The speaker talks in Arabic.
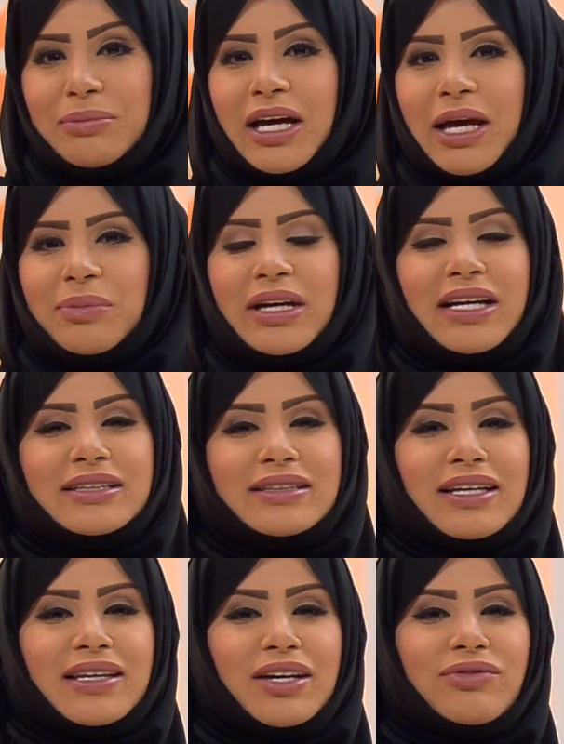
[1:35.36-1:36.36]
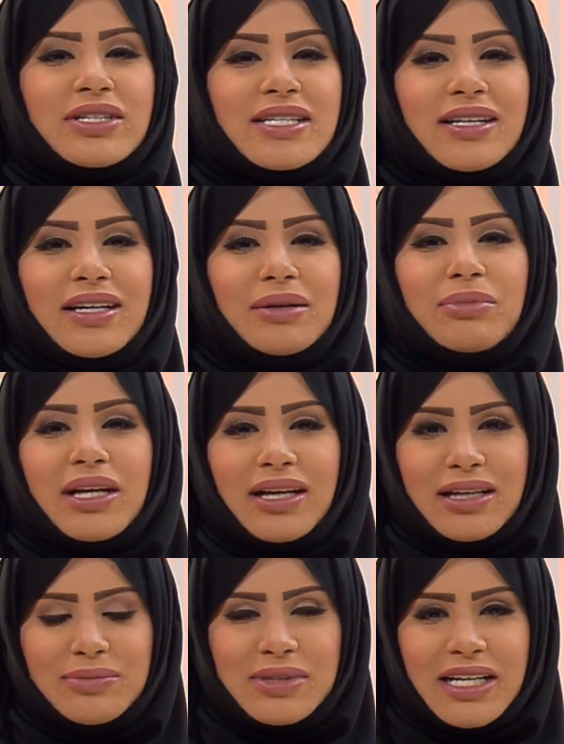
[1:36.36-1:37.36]
مع خبيره التثقيف الصحي
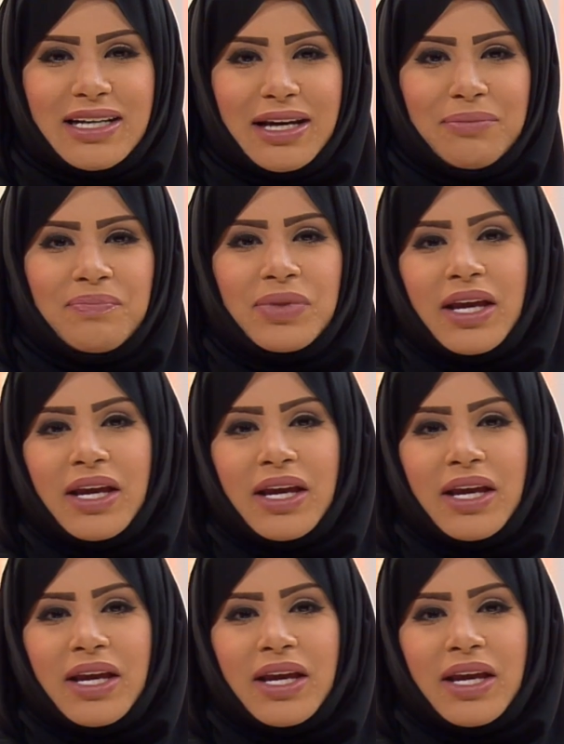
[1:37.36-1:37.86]
منال المسلم